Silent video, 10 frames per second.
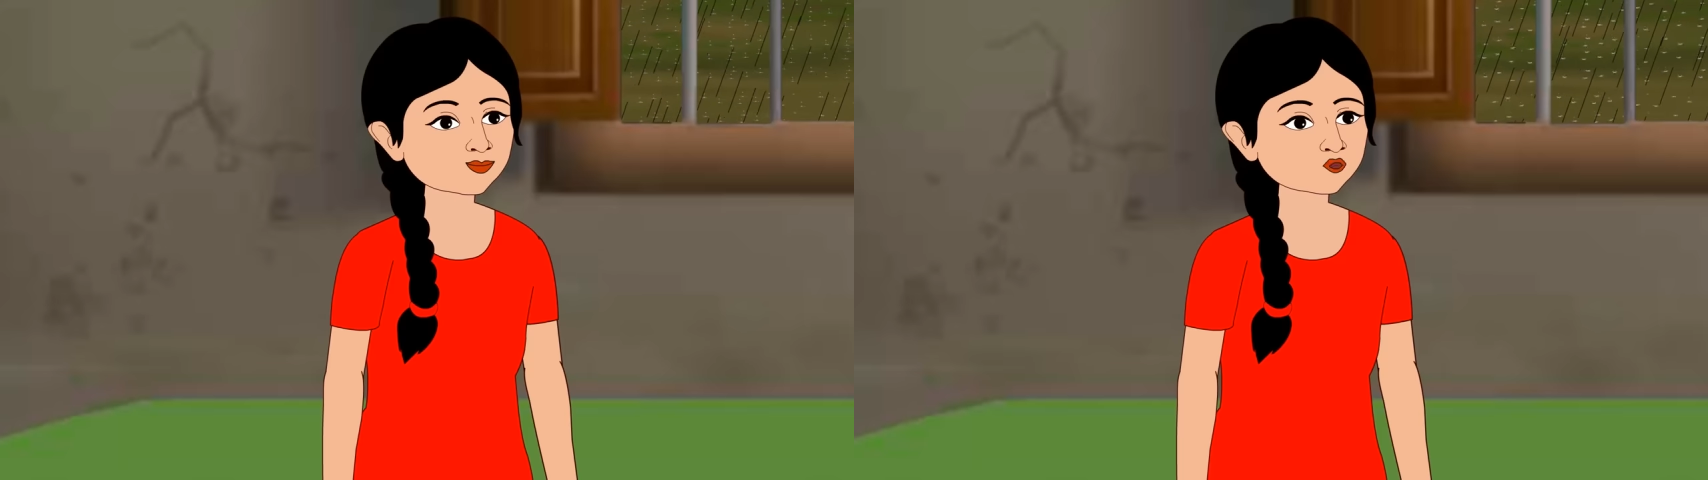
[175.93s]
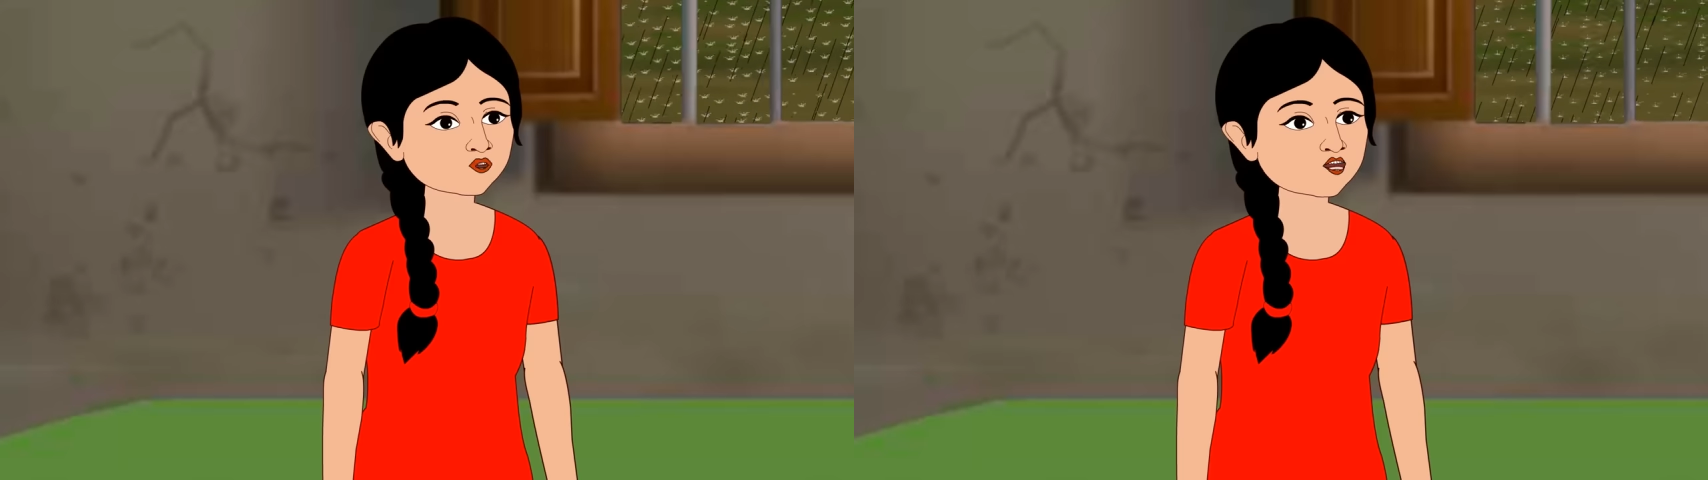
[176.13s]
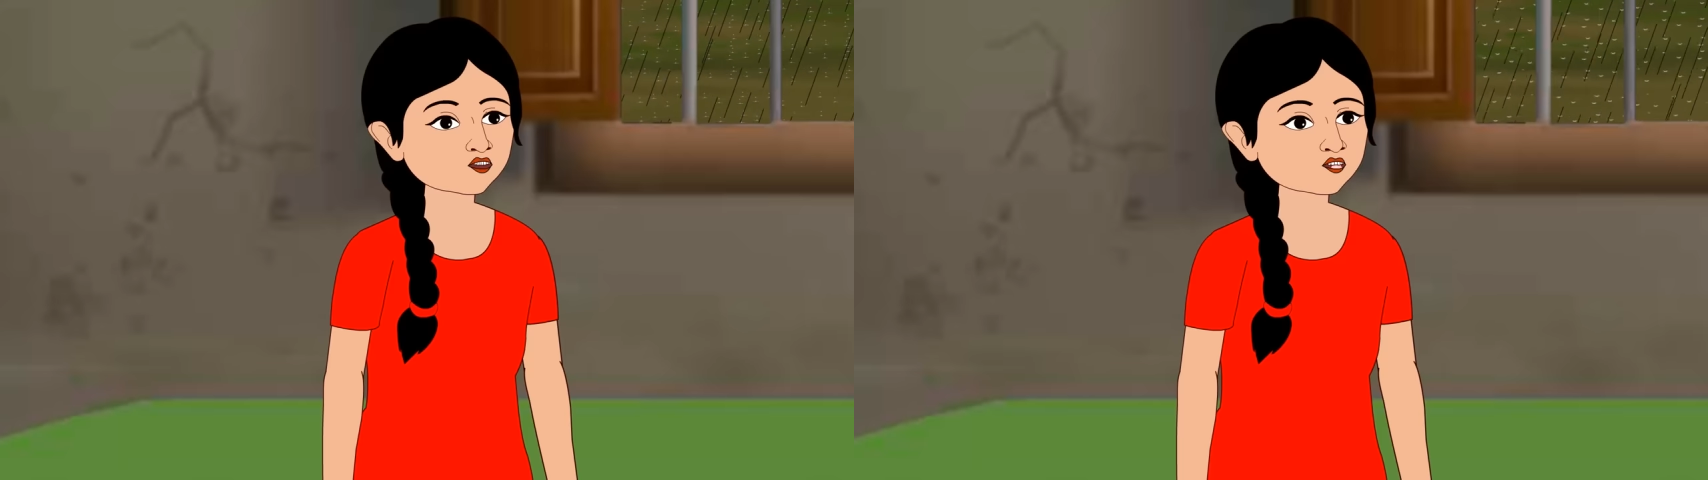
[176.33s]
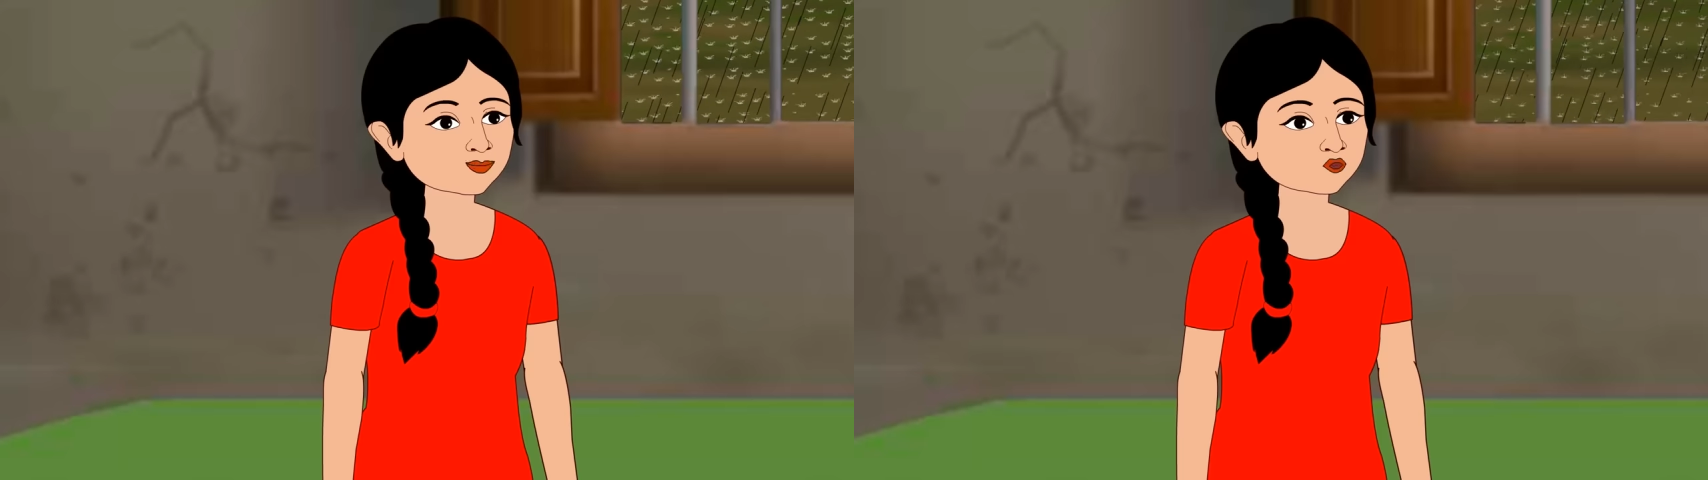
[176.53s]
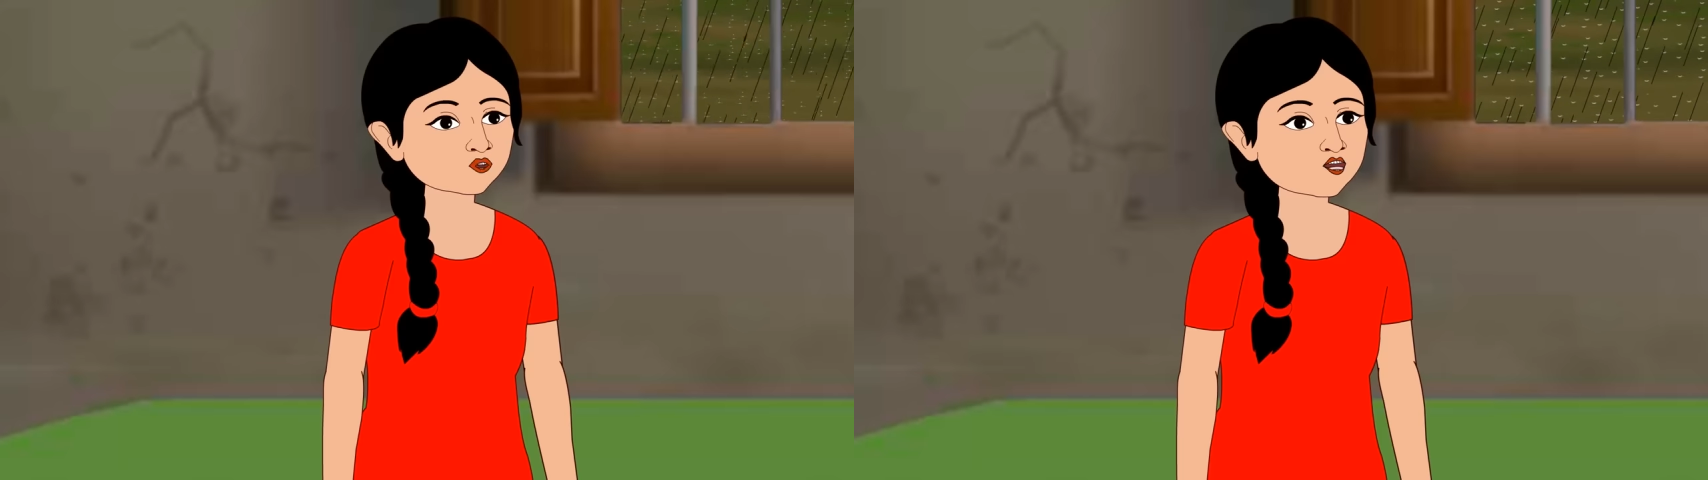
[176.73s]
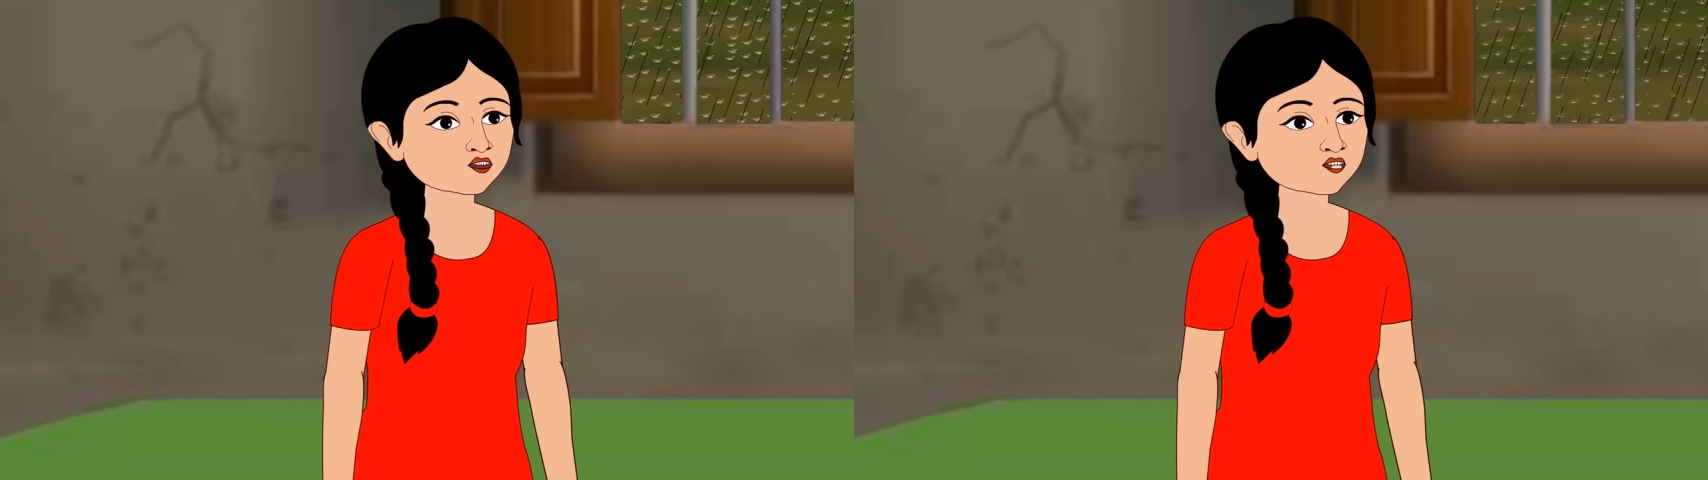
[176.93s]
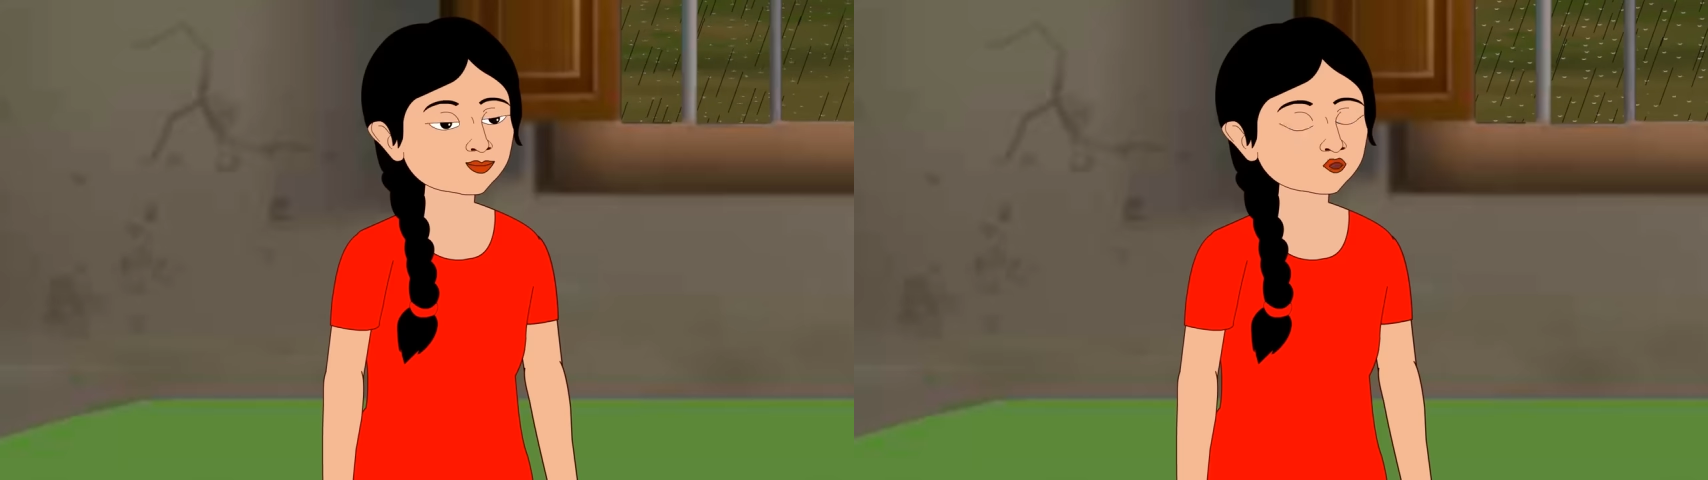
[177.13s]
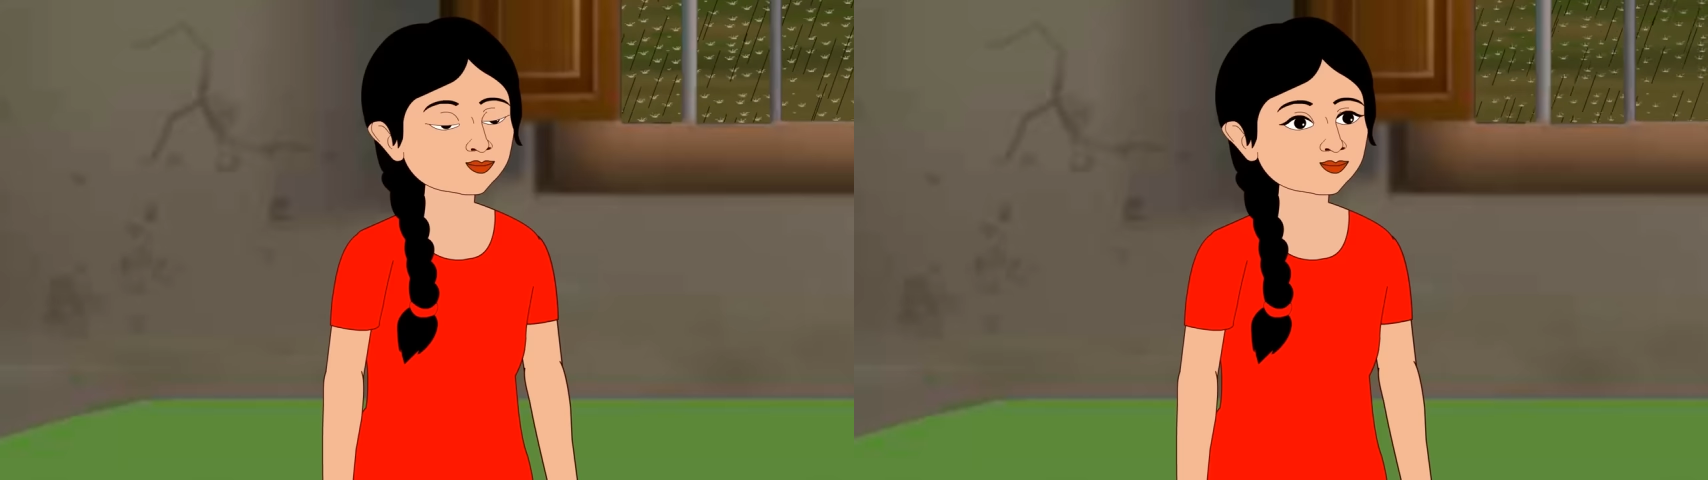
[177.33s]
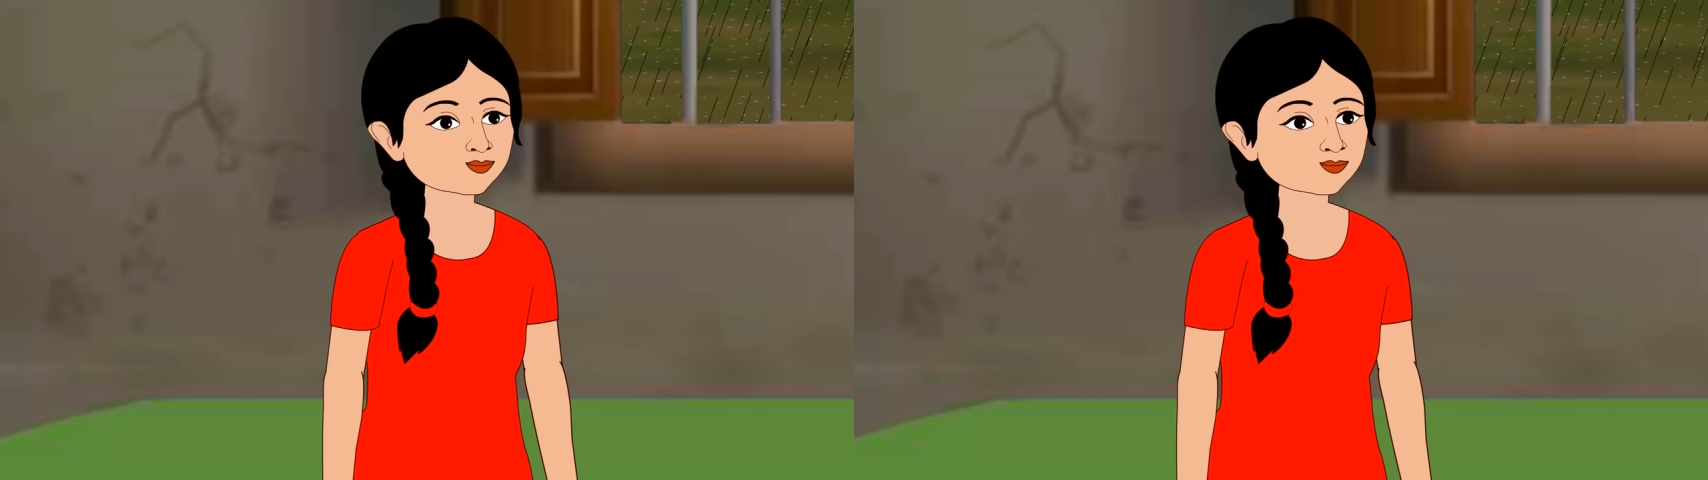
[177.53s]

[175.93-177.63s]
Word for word: কেমন করে বাজারে যাবে